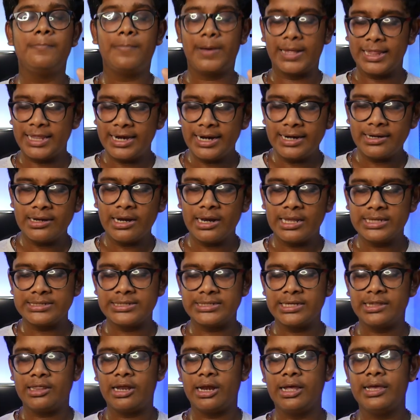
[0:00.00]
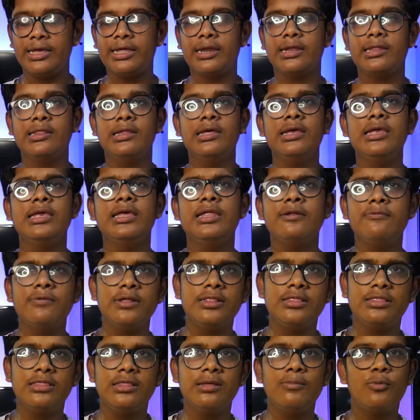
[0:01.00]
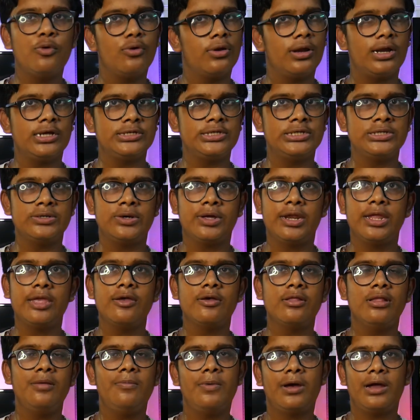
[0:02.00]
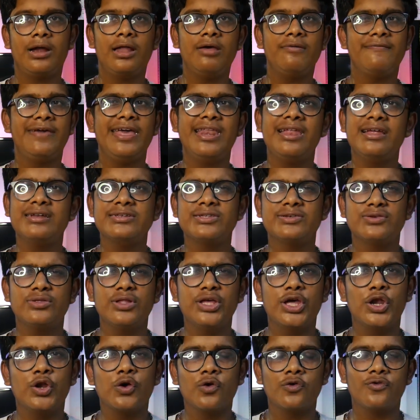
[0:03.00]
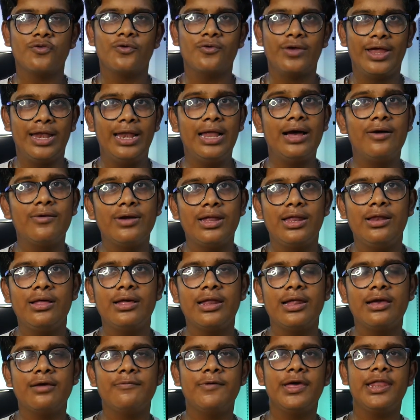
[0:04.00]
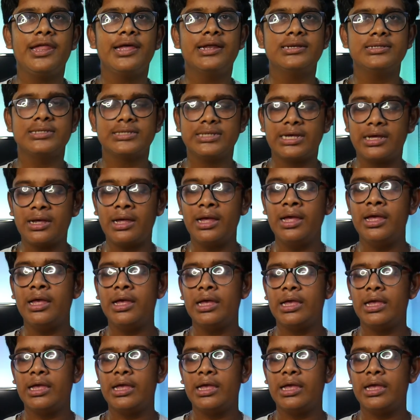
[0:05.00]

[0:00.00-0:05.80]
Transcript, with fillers: பதினெட்டு லட்சத்தில் இருந்து இருபத்தி மூணு லட்சம் வரைக்கும் வந்து பார்த்தா வேரியன்ஸ் வந்து இருக்கும் ஸோ எல்லா வண்டியிலும் இருக்க வேரியன்ஸ் தான்